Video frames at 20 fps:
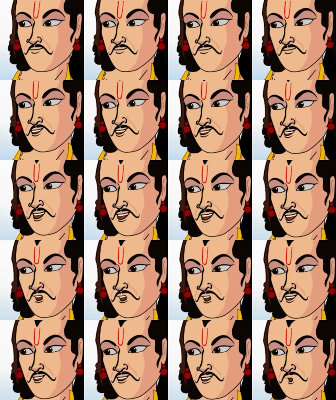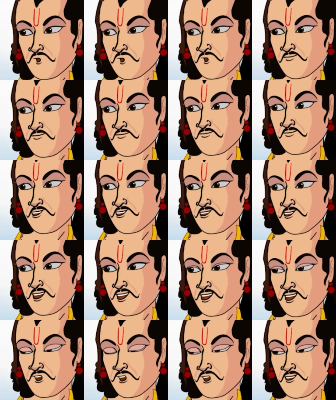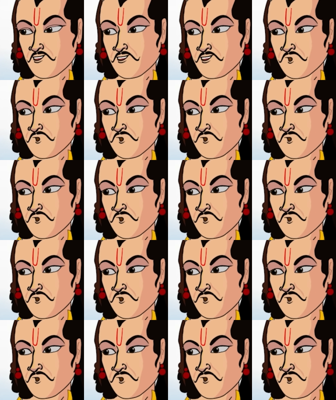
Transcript: మీలో ఎవరు అన్ని యుద్ధ విద్యల్లోనూ